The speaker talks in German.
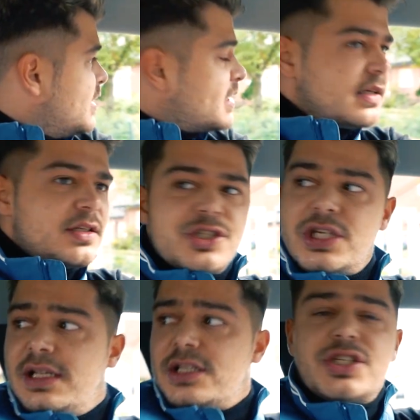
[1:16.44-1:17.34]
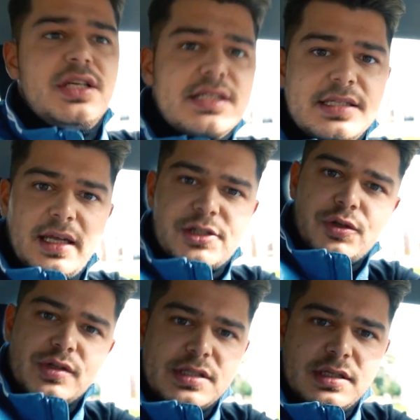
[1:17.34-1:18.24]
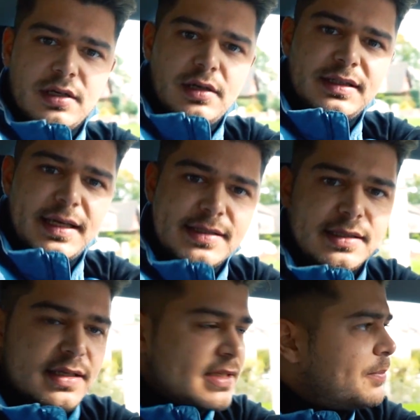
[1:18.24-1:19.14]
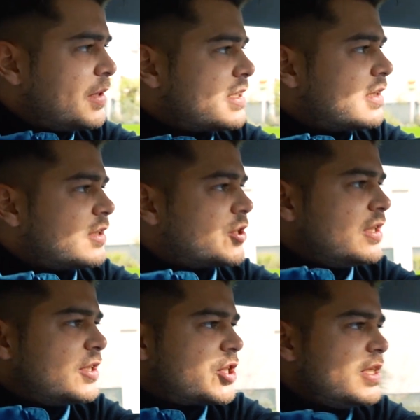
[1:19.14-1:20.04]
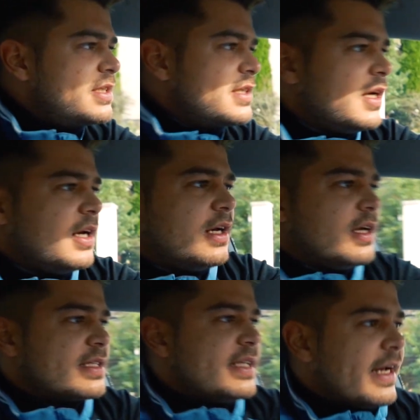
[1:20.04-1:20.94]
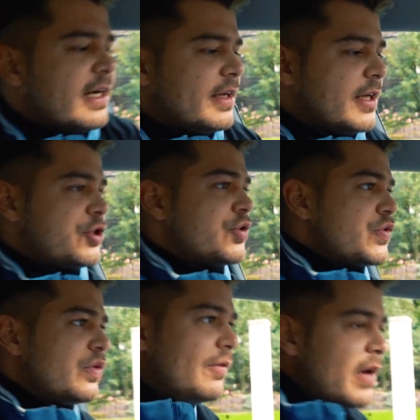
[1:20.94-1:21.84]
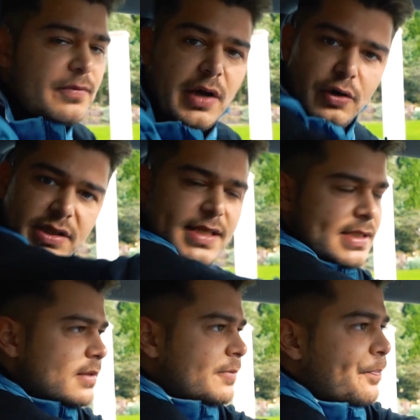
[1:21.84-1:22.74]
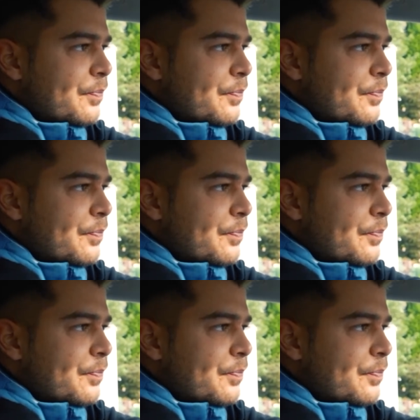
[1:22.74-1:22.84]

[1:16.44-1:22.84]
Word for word: diese Chili Cheese Nachos testen. Es gibt jetzt diese Chili Cheese Snacker Nachos und die werden wir auch testen.